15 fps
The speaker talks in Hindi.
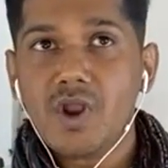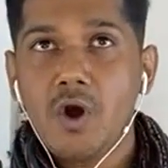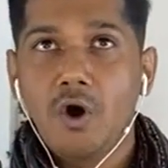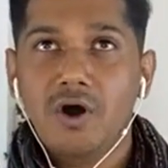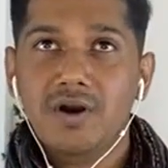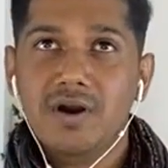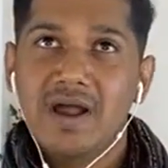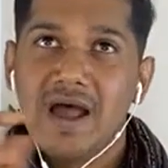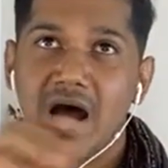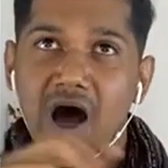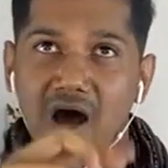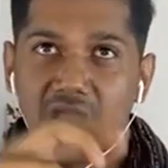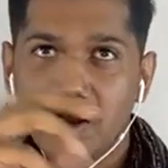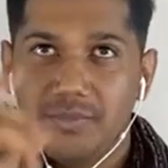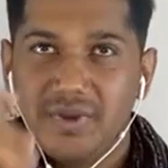और
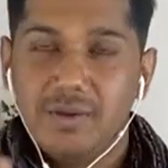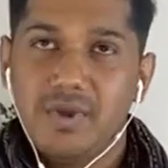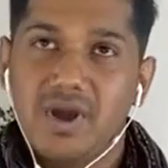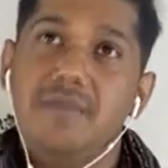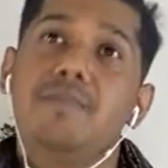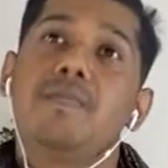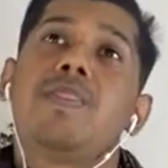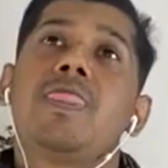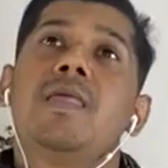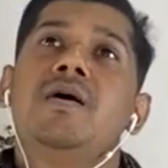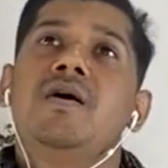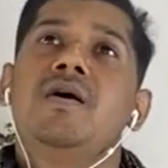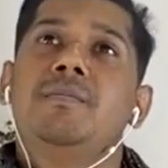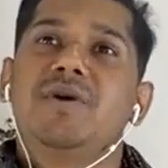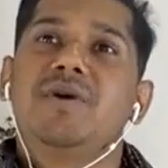अरबी में
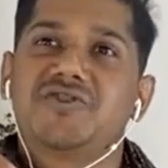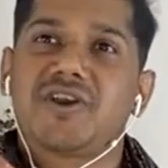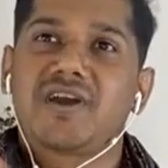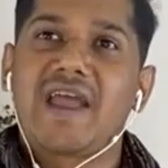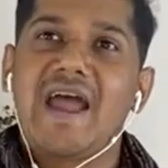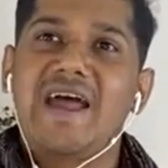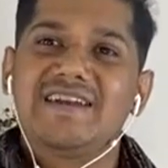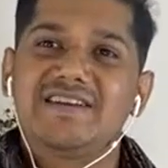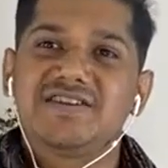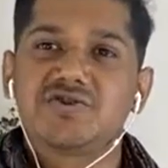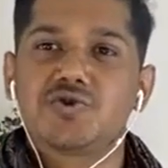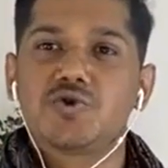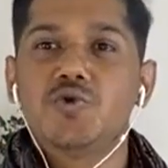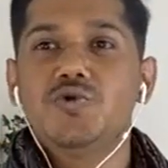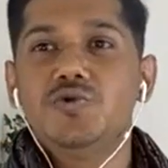मशरकैन इज
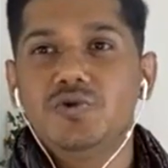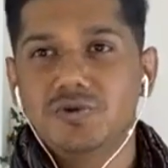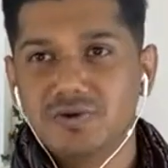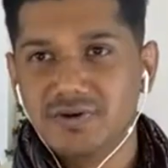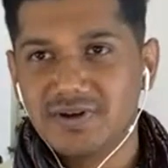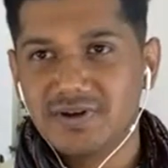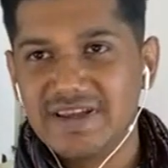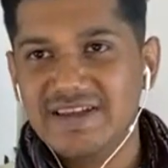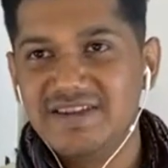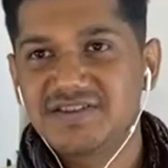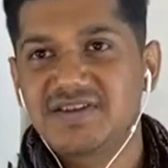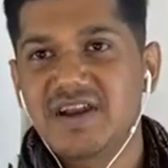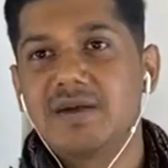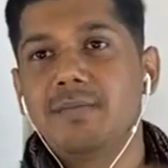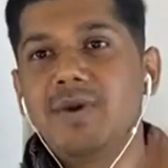टू
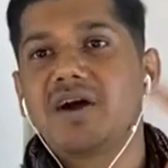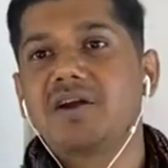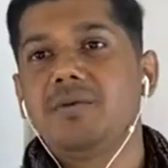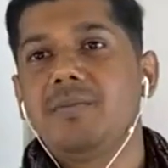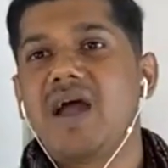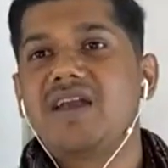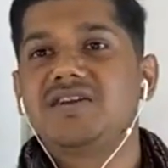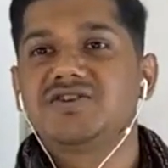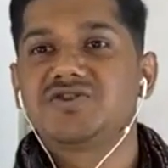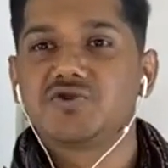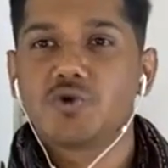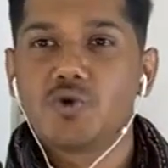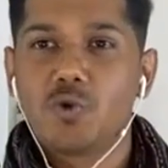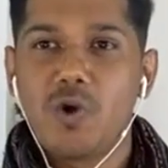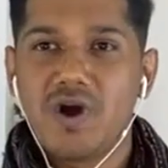ईस्ट एंड मगरबैन इज
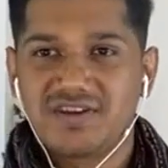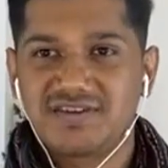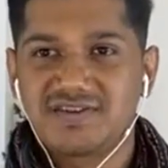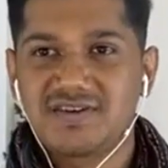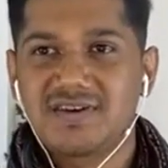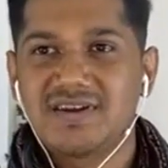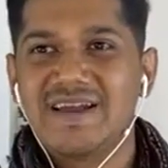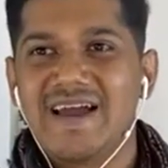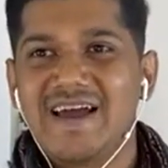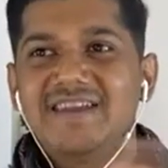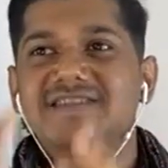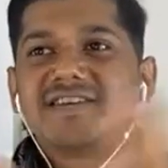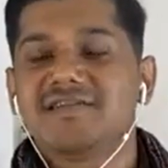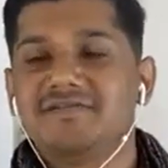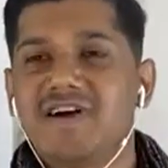टू वेस्ट एंड
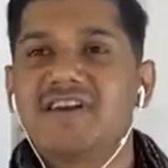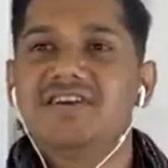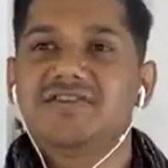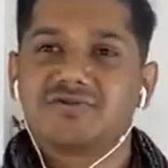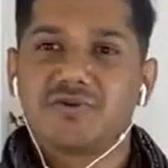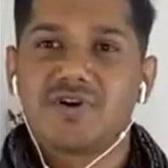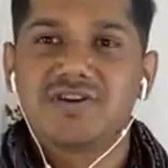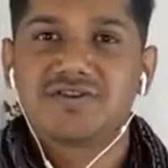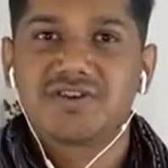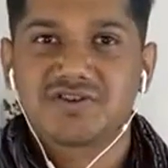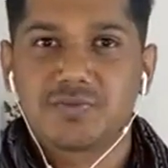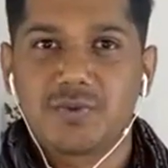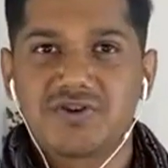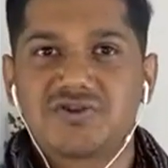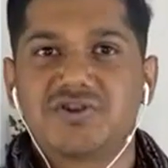इट्स अ वेरी स्ट्रेंज
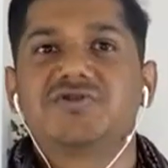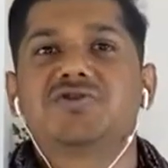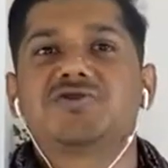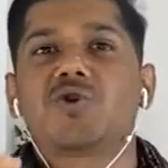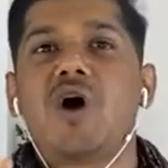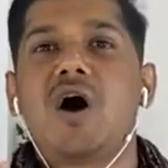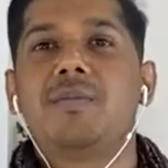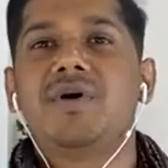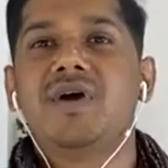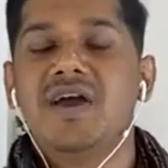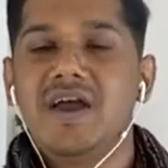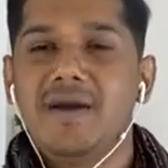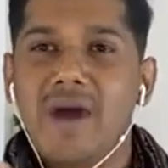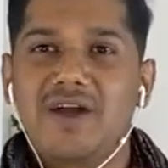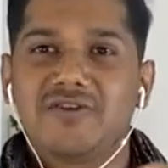एक्सप्रेशन जिसको आप
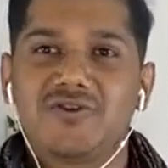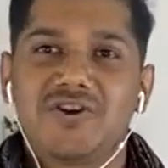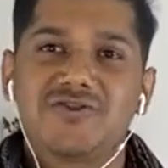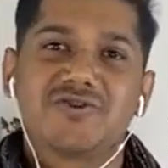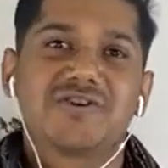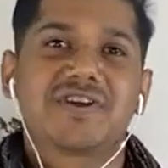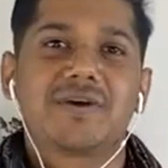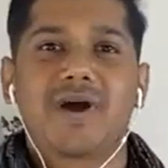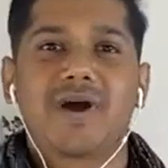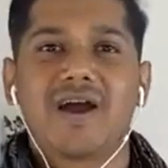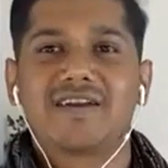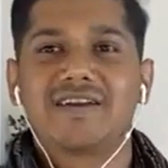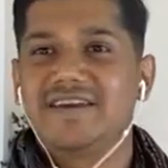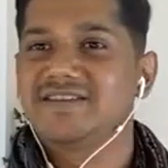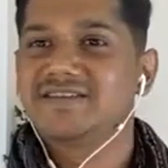इमेजिनेशन के बगैर
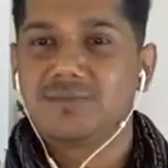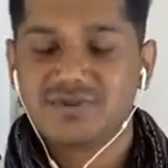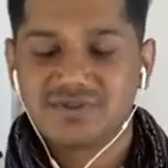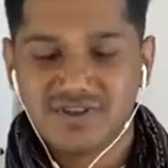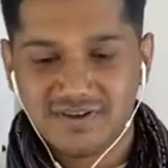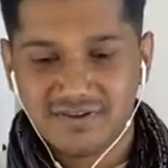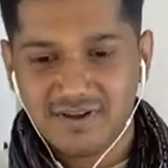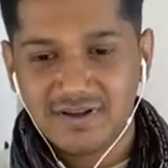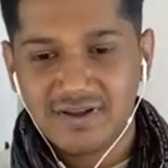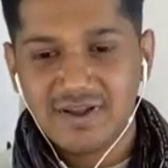नहीं समझ सकते